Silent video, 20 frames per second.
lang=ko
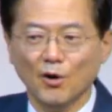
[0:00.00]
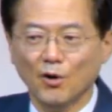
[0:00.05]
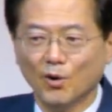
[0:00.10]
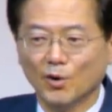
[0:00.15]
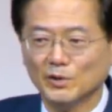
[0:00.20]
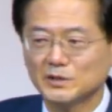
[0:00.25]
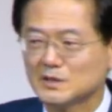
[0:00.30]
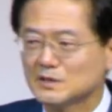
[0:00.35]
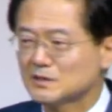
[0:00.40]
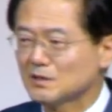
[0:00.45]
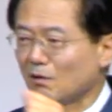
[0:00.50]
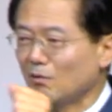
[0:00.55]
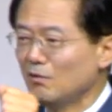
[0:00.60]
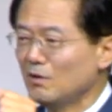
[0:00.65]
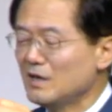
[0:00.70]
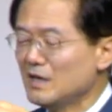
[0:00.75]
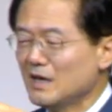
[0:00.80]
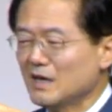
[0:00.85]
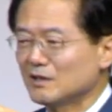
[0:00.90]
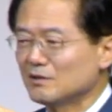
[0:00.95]
어디서
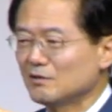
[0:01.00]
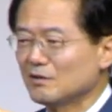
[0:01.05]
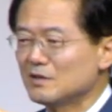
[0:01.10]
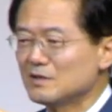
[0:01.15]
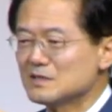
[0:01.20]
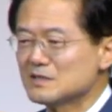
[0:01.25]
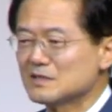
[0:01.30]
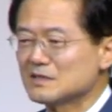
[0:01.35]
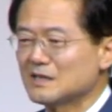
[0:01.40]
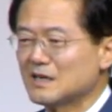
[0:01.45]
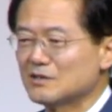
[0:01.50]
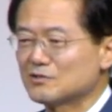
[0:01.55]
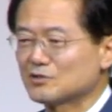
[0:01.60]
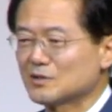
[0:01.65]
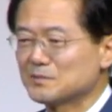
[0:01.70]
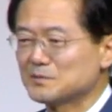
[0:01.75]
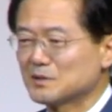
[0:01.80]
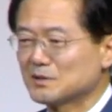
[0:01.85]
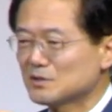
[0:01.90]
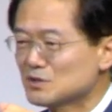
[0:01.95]
올려야 되는지를 알 수가
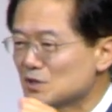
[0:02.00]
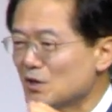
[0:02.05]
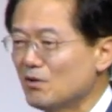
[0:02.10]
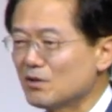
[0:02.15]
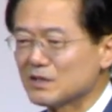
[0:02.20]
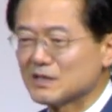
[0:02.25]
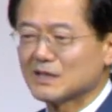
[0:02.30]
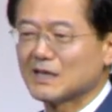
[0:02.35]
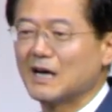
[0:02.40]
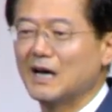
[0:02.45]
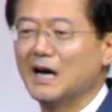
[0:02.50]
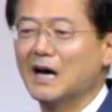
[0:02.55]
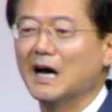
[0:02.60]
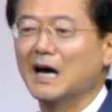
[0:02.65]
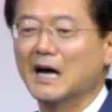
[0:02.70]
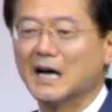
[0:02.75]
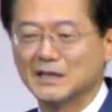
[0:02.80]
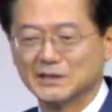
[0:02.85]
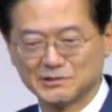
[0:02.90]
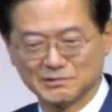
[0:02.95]
없어요. 왜 전기가
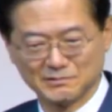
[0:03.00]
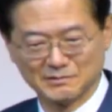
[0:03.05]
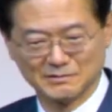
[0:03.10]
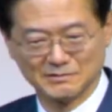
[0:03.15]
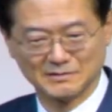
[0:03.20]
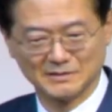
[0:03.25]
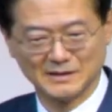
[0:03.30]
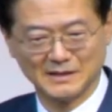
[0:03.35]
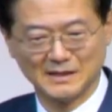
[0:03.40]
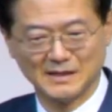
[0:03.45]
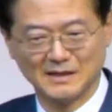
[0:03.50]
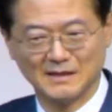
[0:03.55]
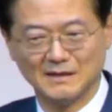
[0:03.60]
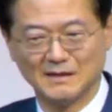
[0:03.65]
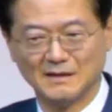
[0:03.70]
안 들어오는 거야?